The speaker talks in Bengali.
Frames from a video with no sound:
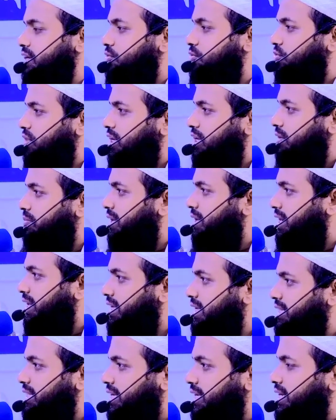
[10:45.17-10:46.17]
কোরআন
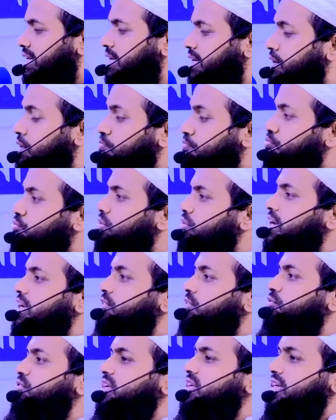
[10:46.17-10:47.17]
বানাইতে পুরা
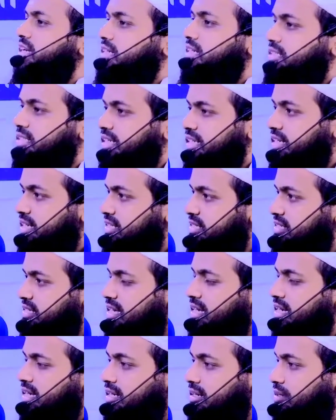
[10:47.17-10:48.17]
দুনিয়ার জিন
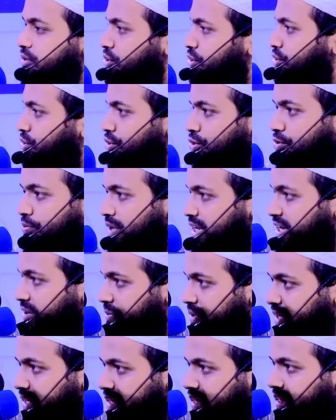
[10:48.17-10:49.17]
ইনসান কখনো
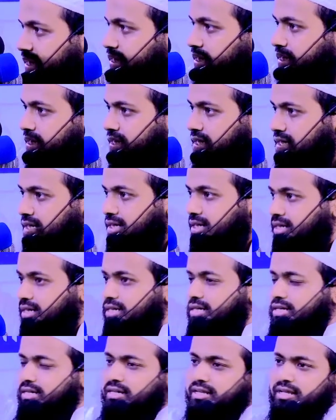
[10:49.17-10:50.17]
পারবে না
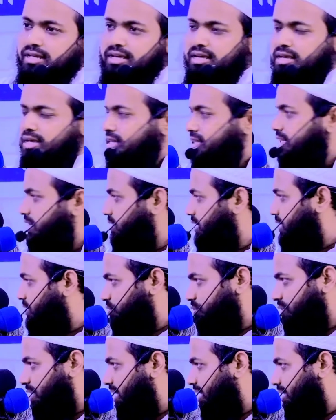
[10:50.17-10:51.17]
তাহলে
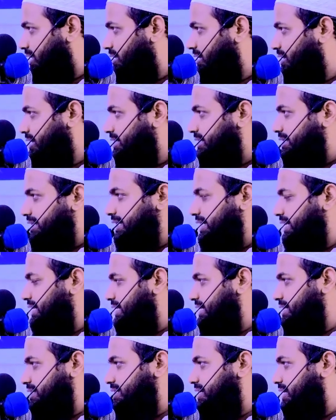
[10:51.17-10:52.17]
কোরআন জিন
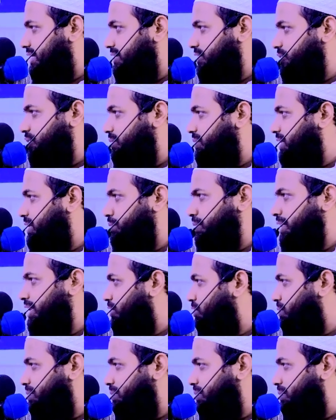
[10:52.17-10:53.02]
ইনসান সবাই মিলেও